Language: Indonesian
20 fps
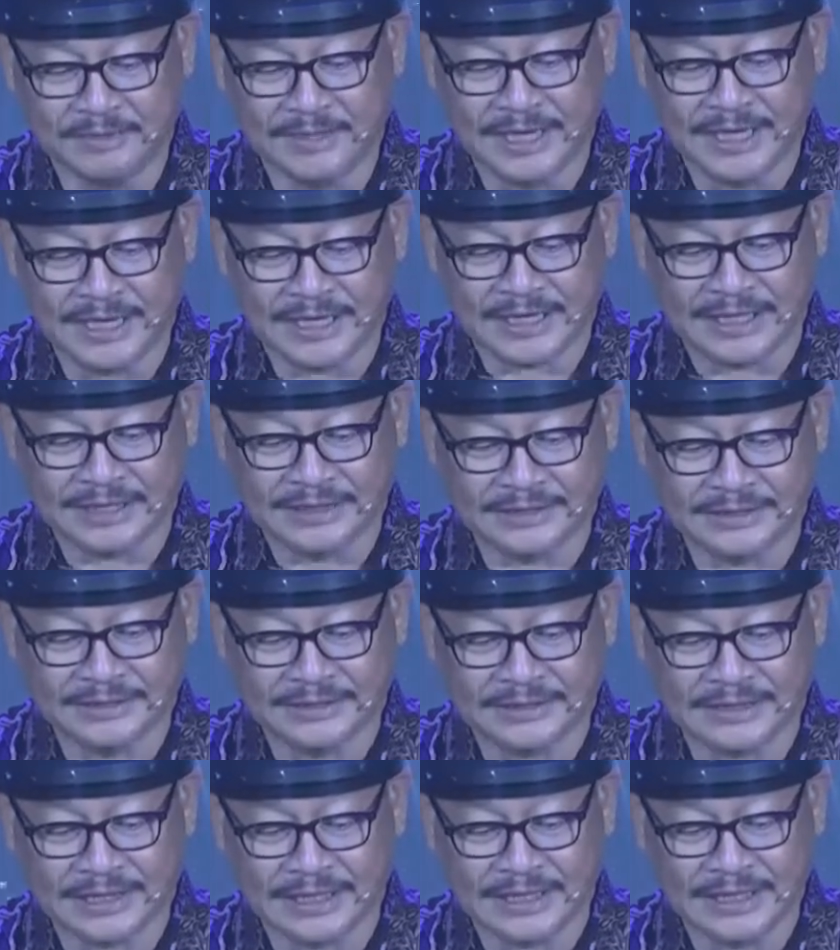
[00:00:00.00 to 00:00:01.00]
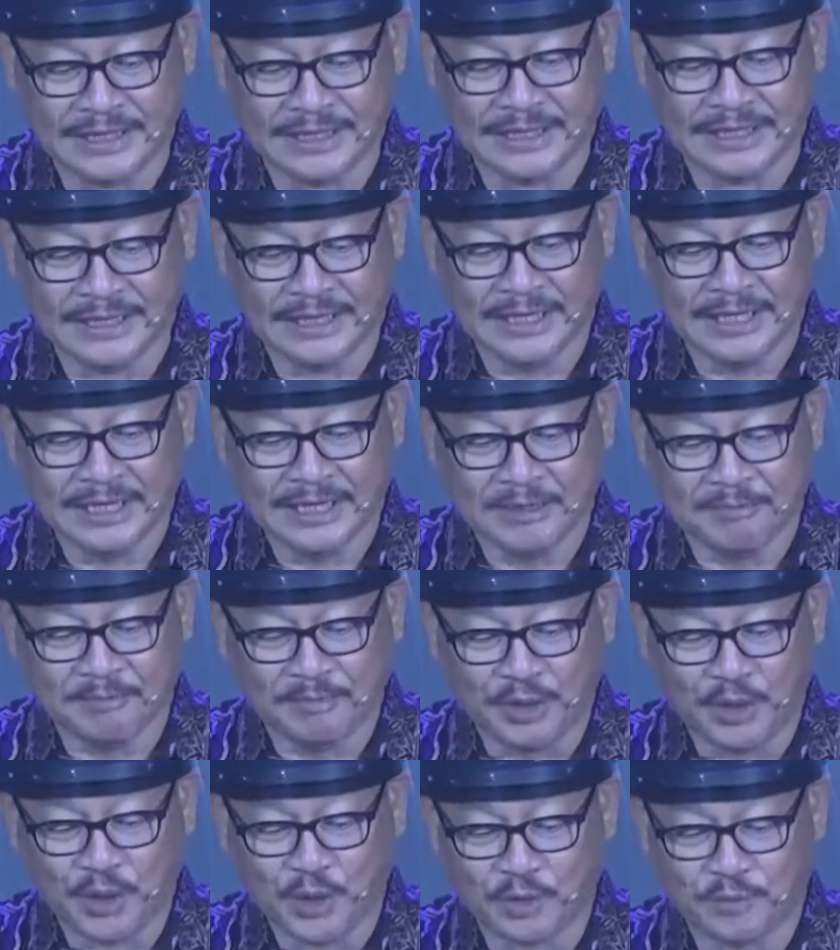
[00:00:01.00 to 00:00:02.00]
kebenaran. Saya
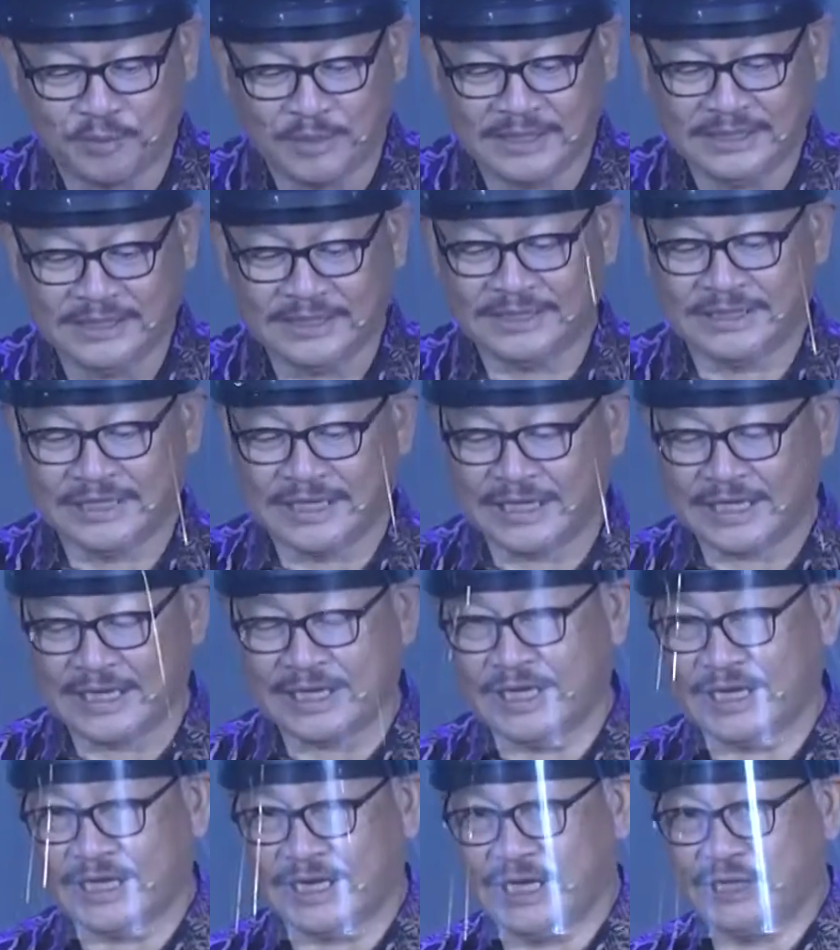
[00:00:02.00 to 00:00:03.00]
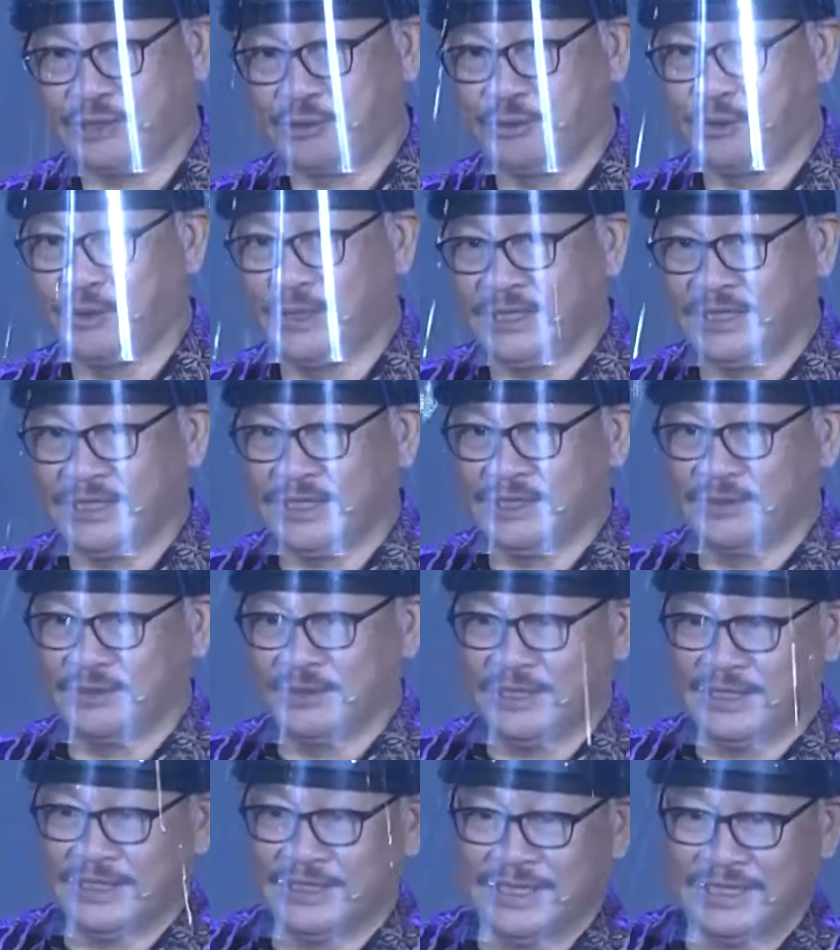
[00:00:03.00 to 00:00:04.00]
berkhotbah secara rasuli
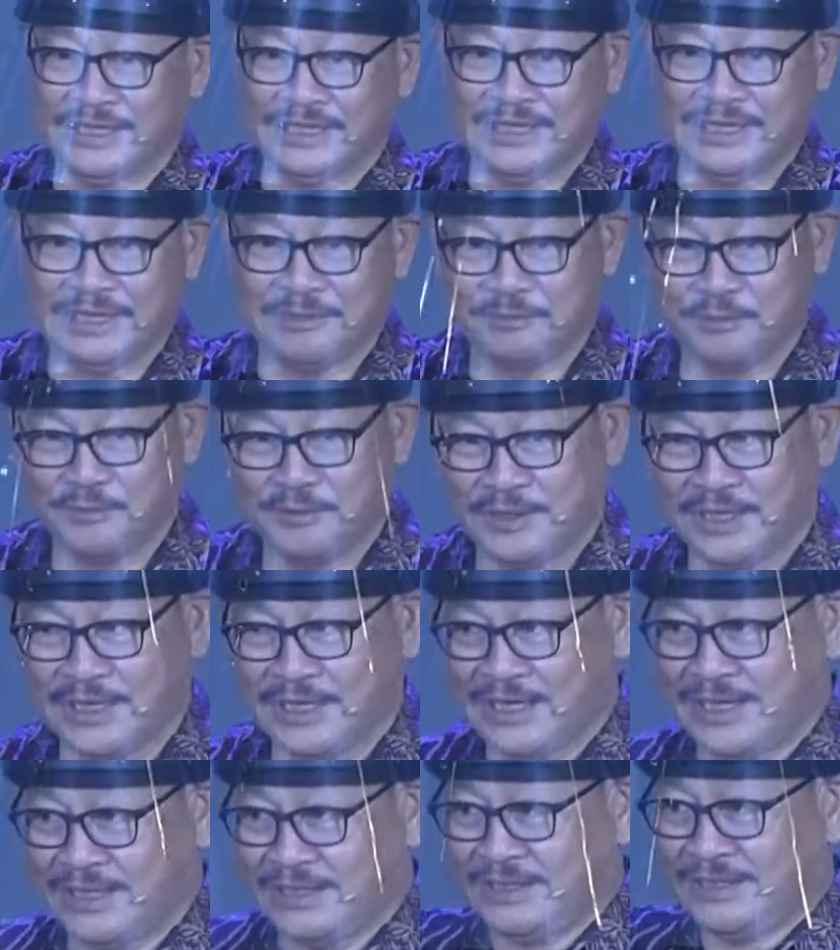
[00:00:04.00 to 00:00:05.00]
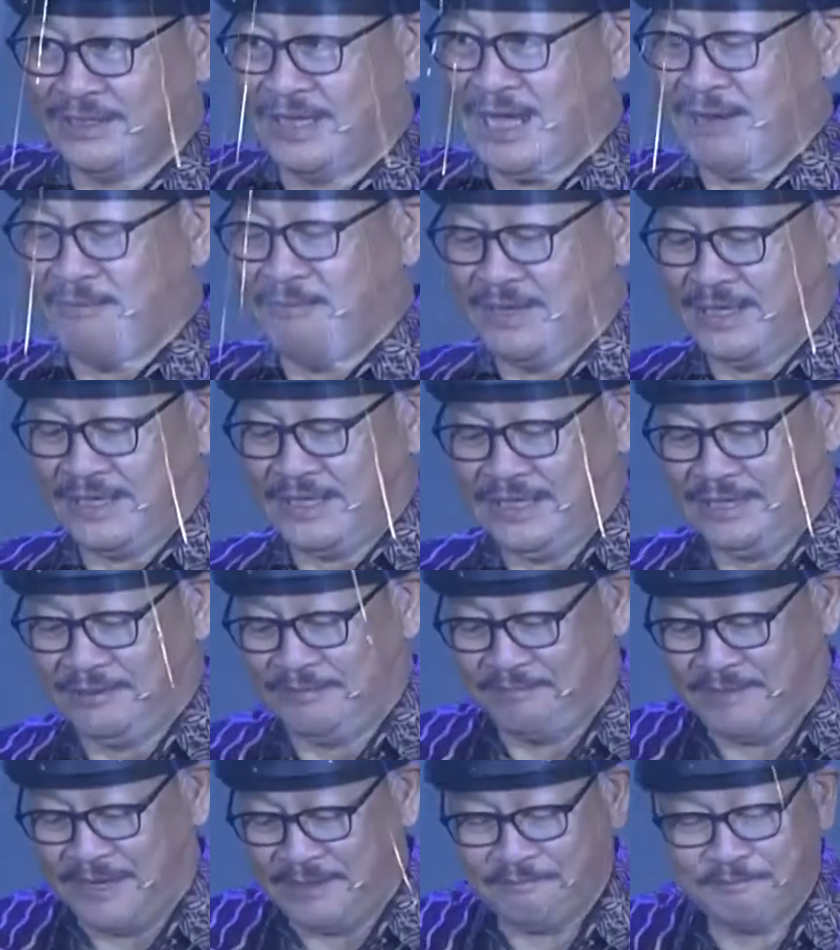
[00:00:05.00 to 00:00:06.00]
tentunya saya tidak menggunakan gambar di
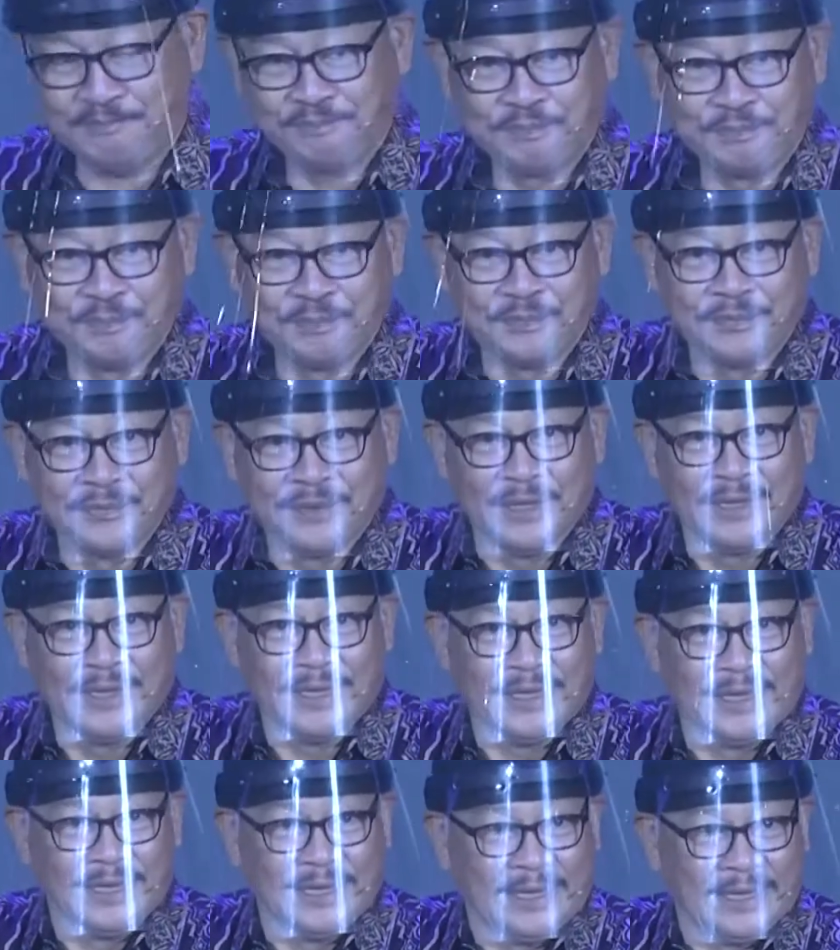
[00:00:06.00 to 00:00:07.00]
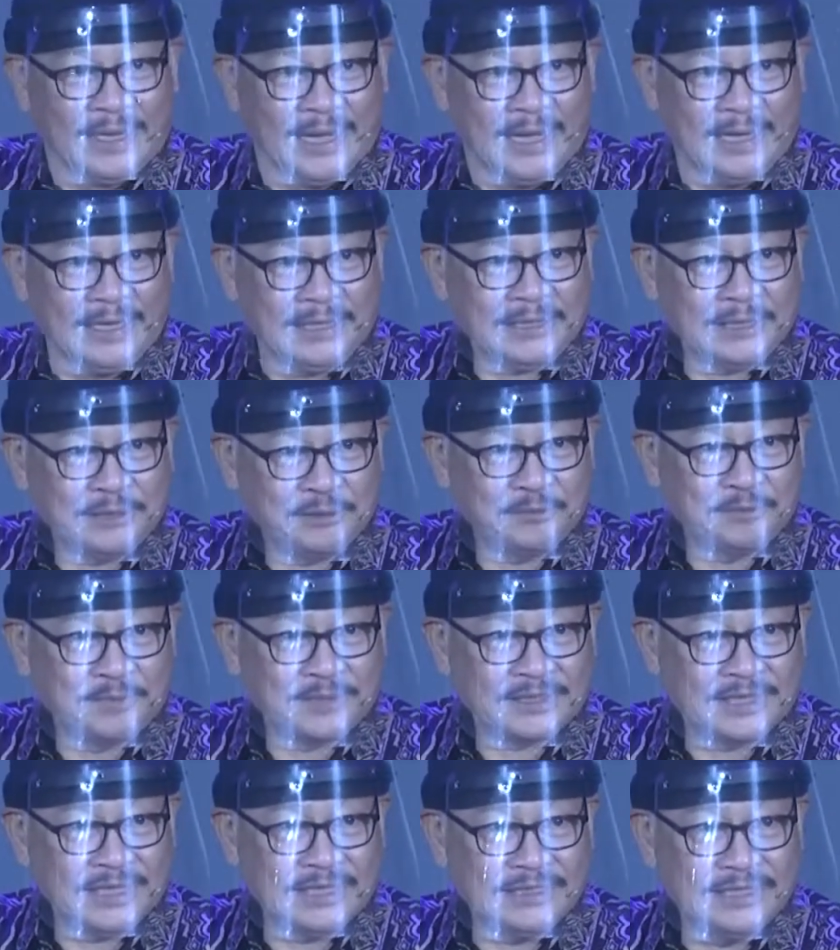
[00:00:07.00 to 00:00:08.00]
depan. Ada satu
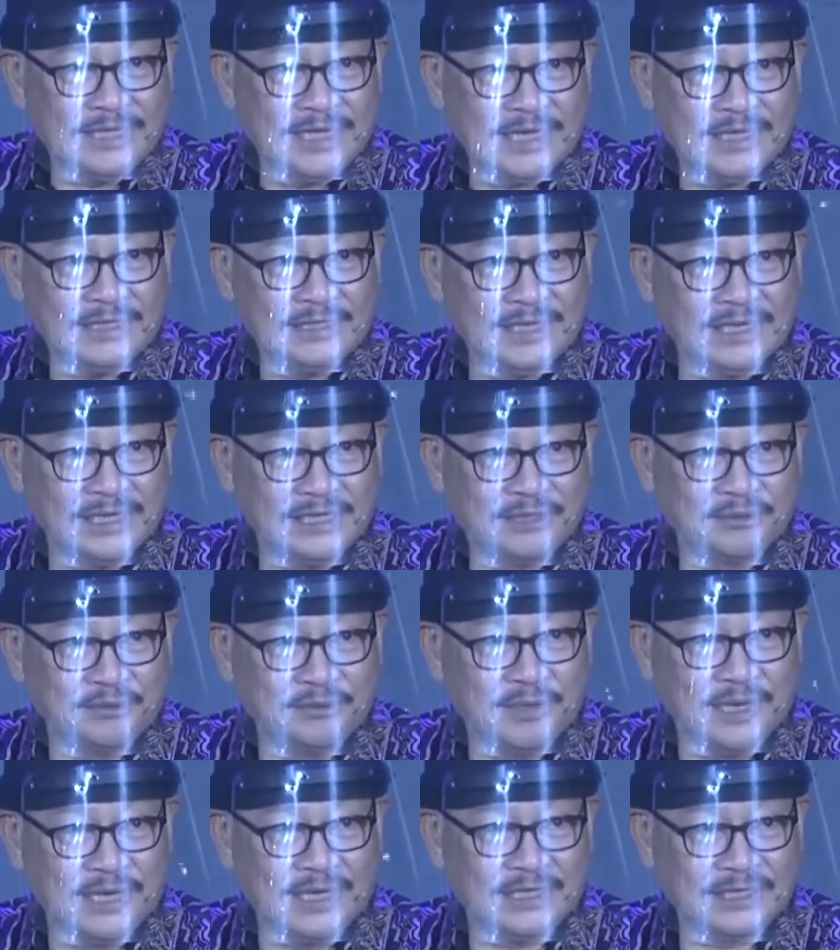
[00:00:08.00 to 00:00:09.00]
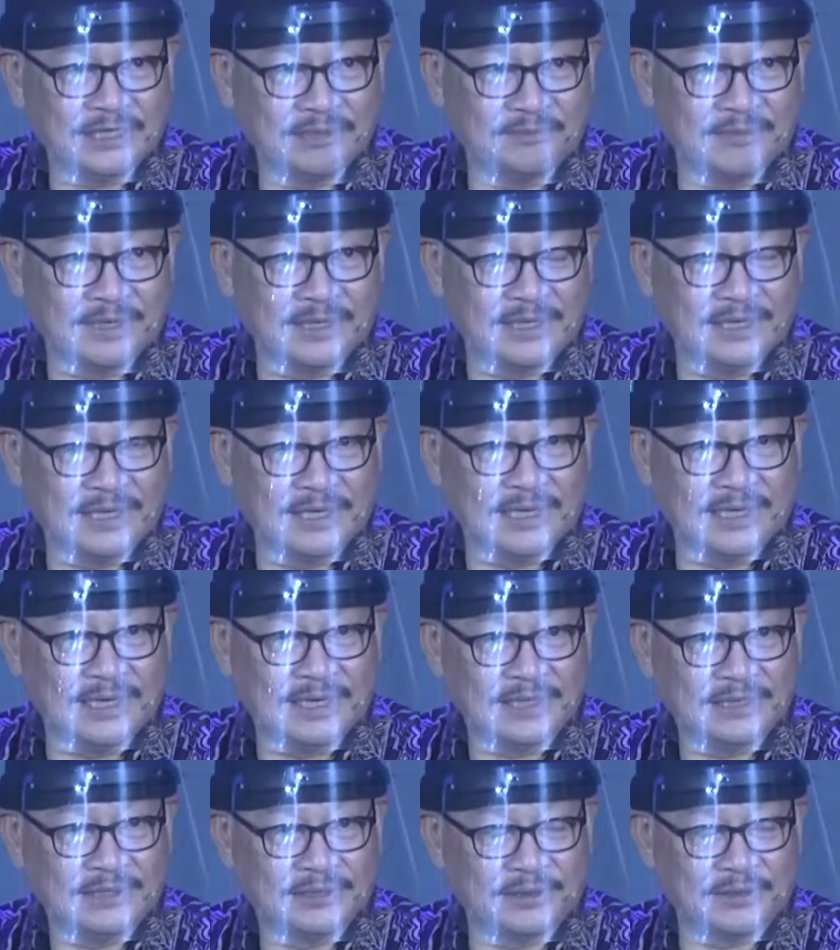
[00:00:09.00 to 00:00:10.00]
pertanyaan dari Tuhan
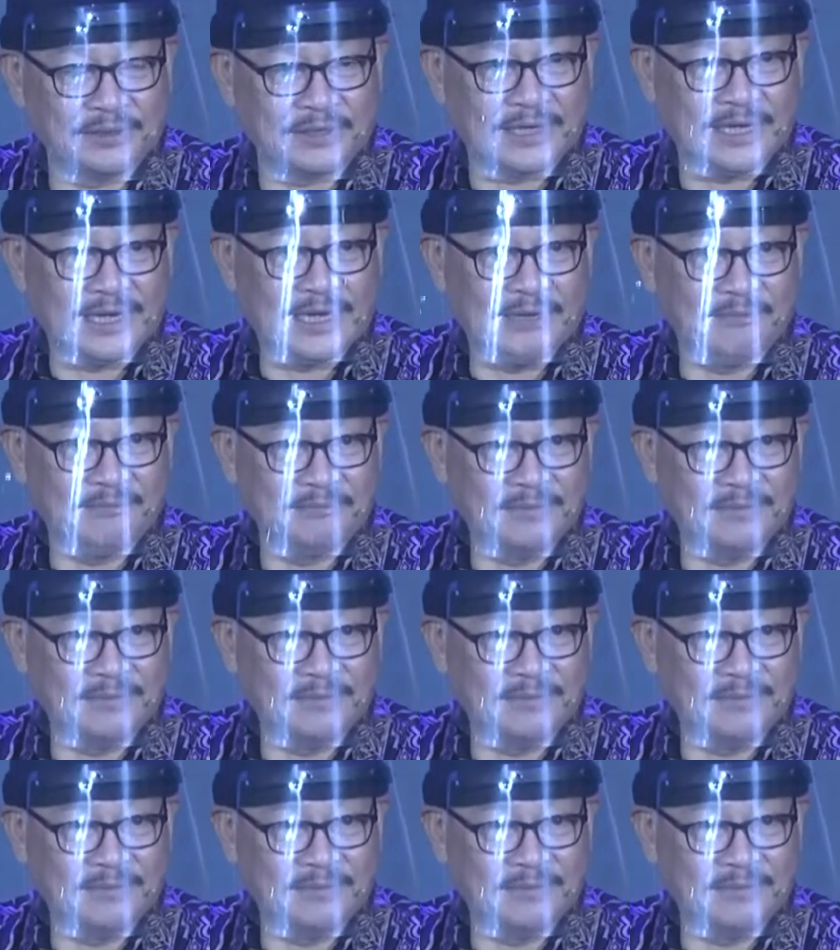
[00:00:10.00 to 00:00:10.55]
kepada seorang